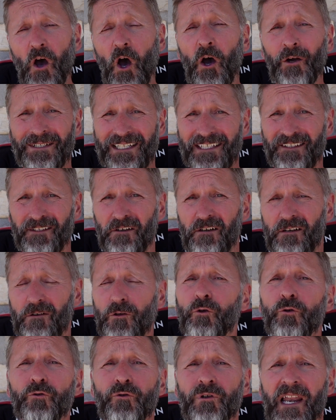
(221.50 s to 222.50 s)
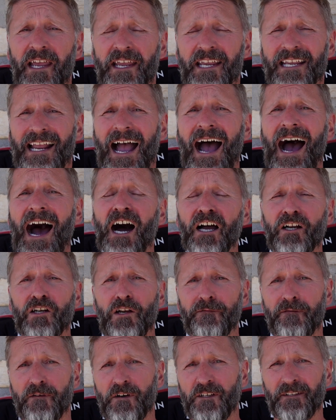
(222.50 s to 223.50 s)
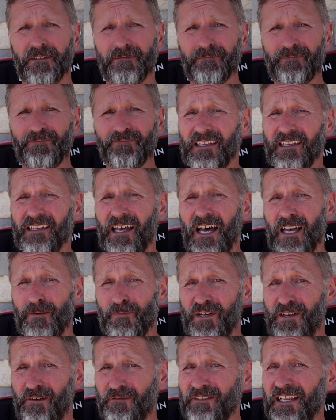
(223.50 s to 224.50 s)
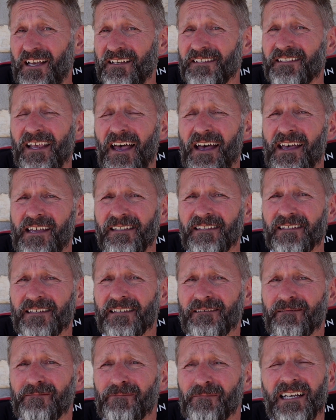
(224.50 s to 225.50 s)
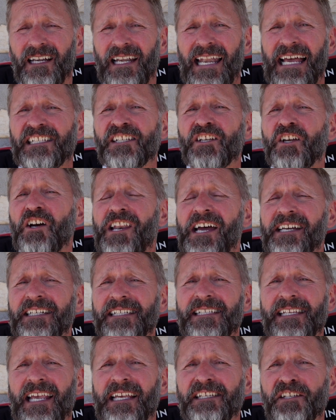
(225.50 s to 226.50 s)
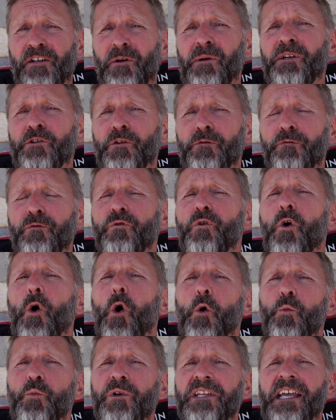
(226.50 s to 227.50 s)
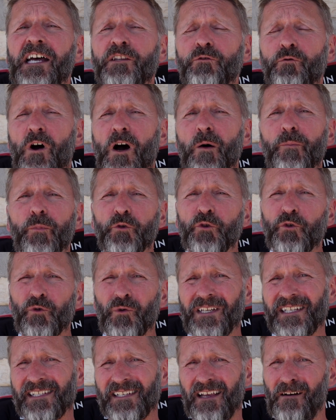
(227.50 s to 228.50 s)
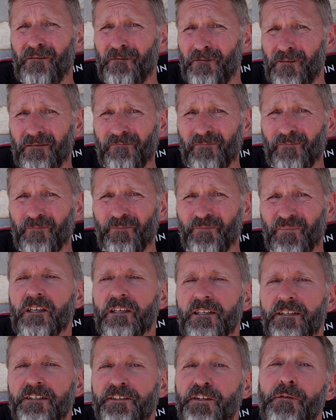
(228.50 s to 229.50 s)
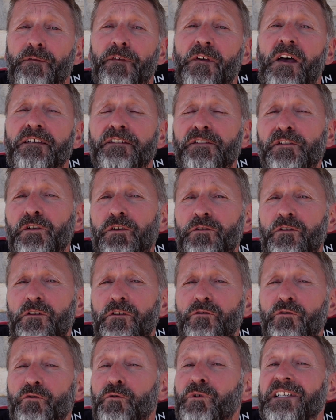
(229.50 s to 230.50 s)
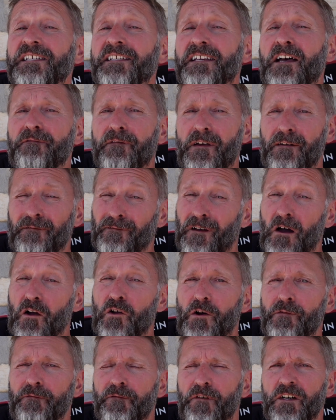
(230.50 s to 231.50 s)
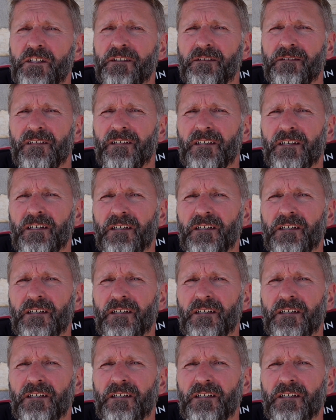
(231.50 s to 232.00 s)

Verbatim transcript: un État unilingue anglophone en 1916, la scolarisation est devenue obligatoire pour tous les enfants, ce qui a fait en sorte que tous les enfants francophones